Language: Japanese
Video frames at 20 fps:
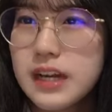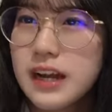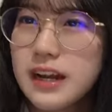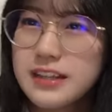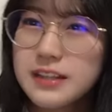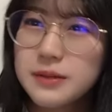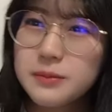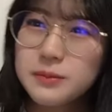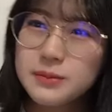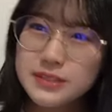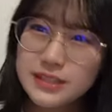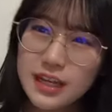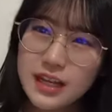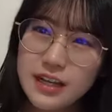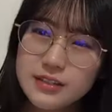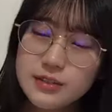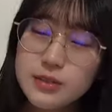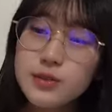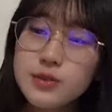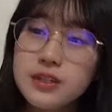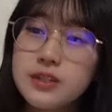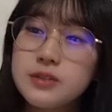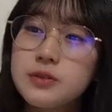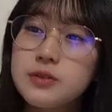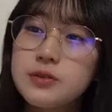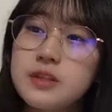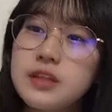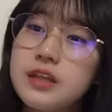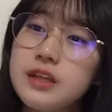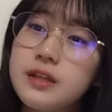そうねだからでも
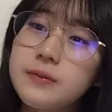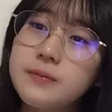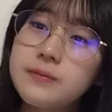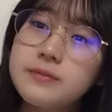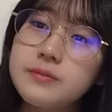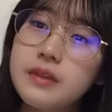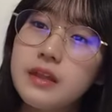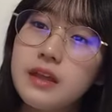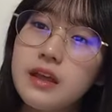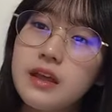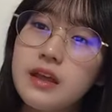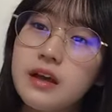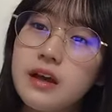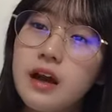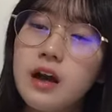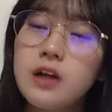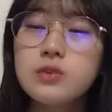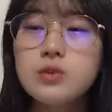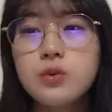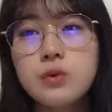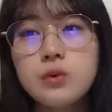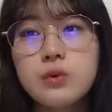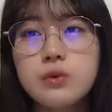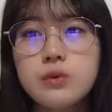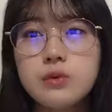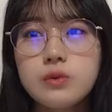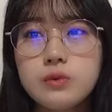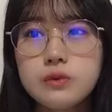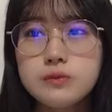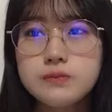さそうなのよね
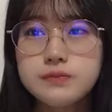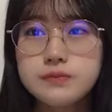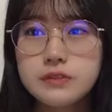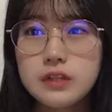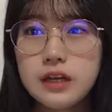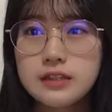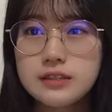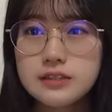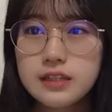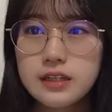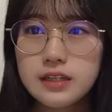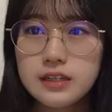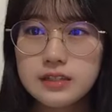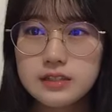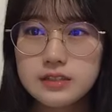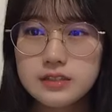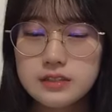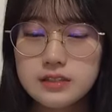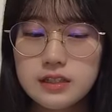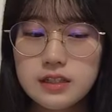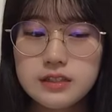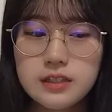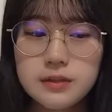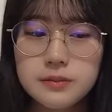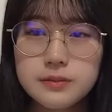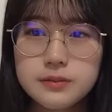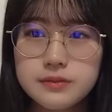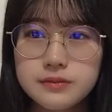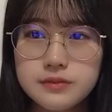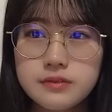あのー、
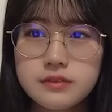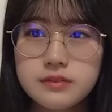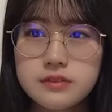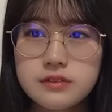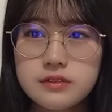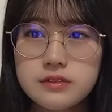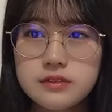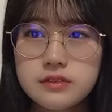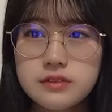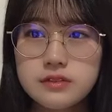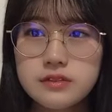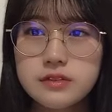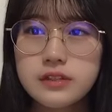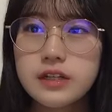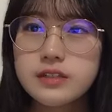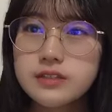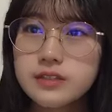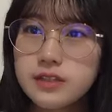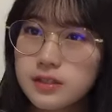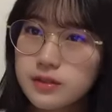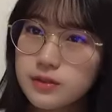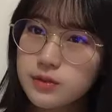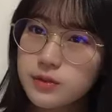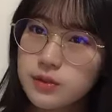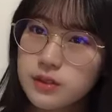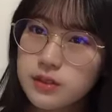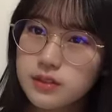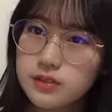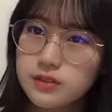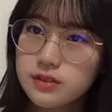アンダーが多分
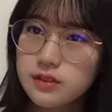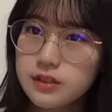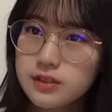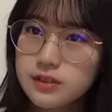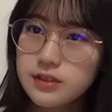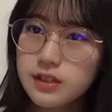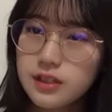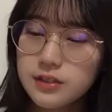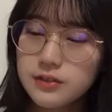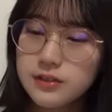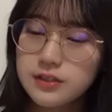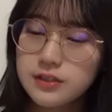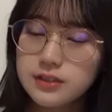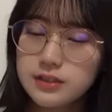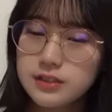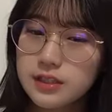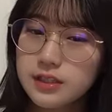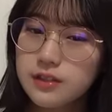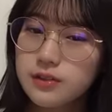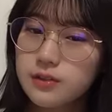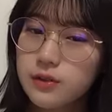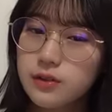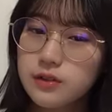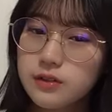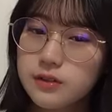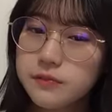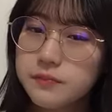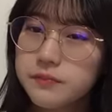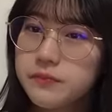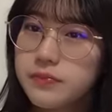なくなるのかなくなり
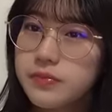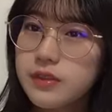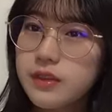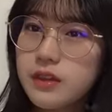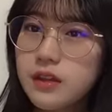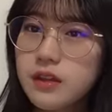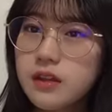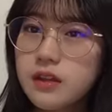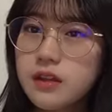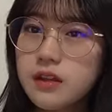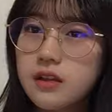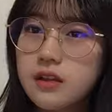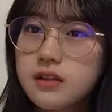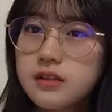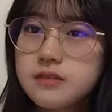はしないのかな分